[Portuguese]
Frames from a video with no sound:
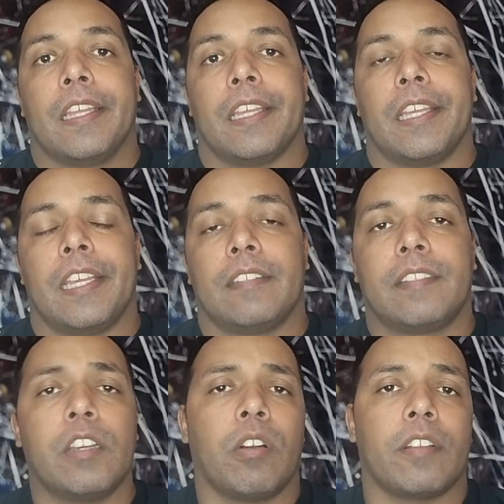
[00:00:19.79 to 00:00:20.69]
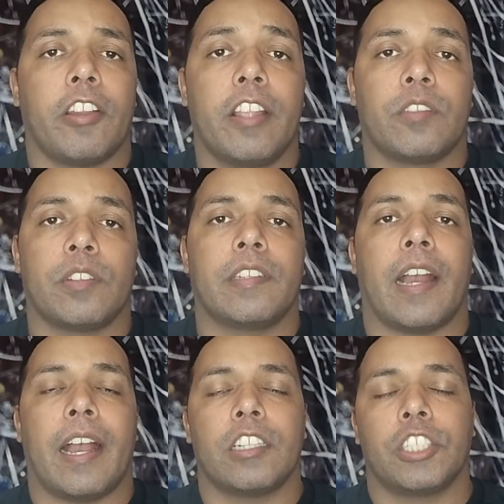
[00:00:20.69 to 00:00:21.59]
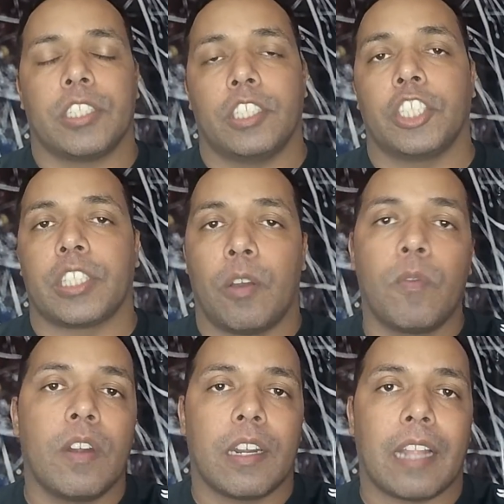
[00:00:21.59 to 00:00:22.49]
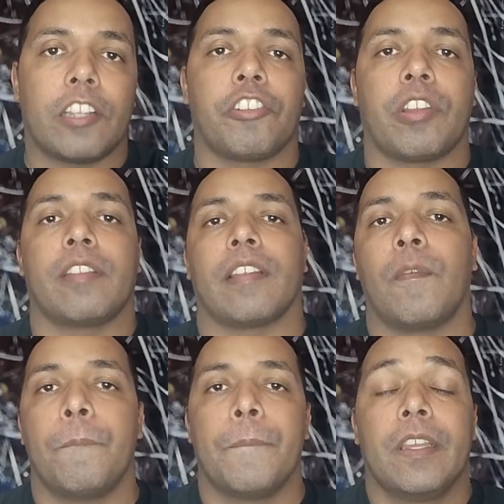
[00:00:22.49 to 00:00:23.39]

E sigam nossas redes sociais que estão na descrição